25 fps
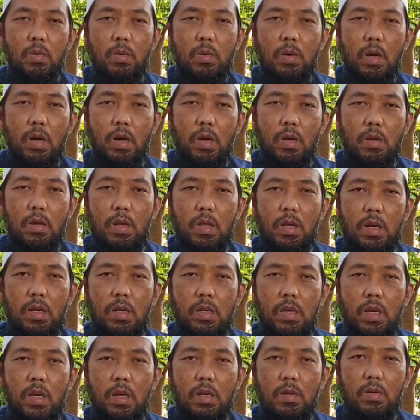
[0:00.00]
وخير
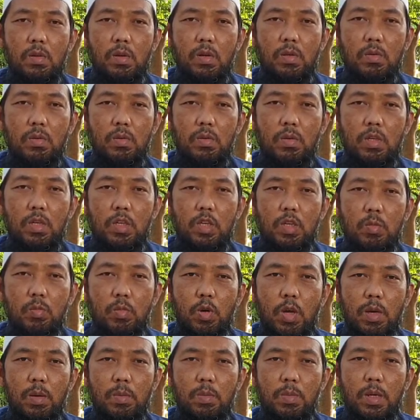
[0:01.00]
الهدي هدي رسوله
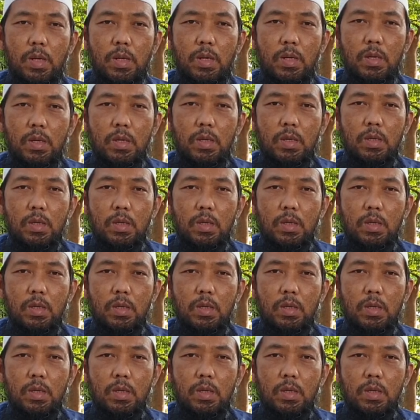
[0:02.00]
محمد